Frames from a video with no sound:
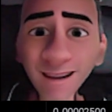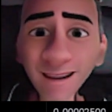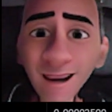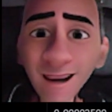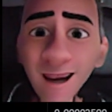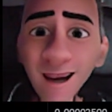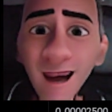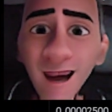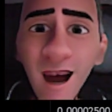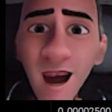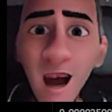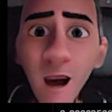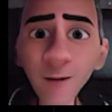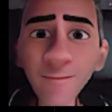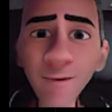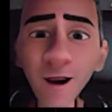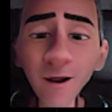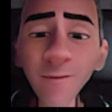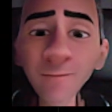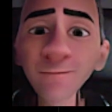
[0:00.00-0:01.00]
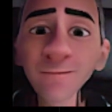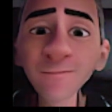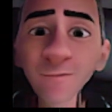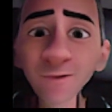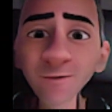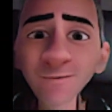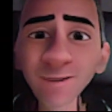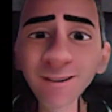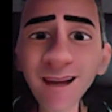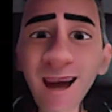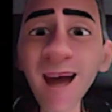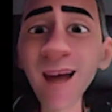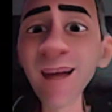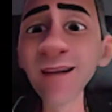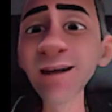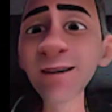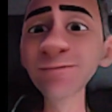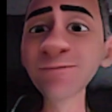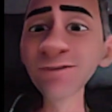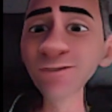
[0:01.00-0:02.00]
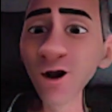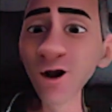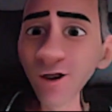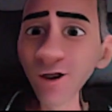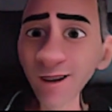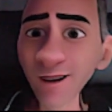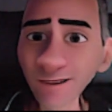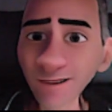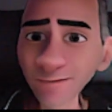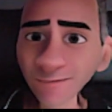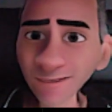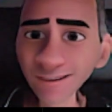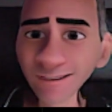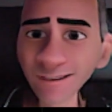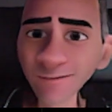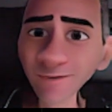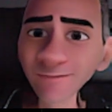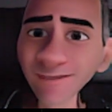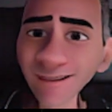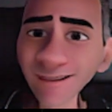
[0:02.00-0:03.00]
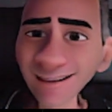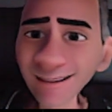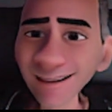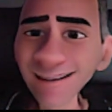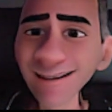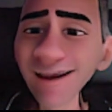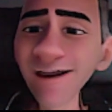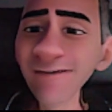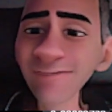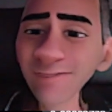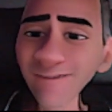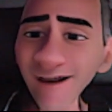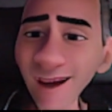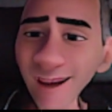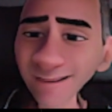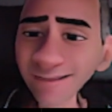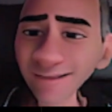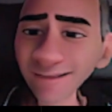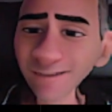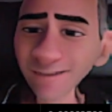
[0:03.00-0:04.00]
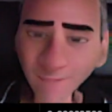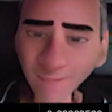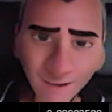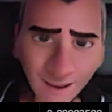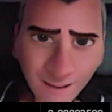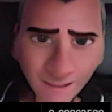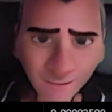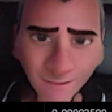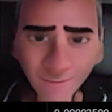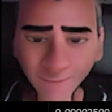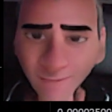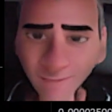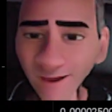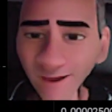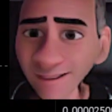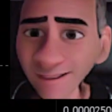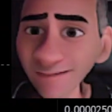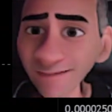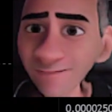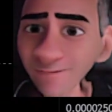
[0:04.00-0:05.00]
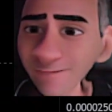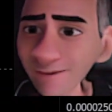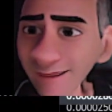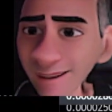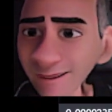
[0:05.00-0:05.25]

Aber von einem Dollar sind wir wirklich weit, weit, weit weg.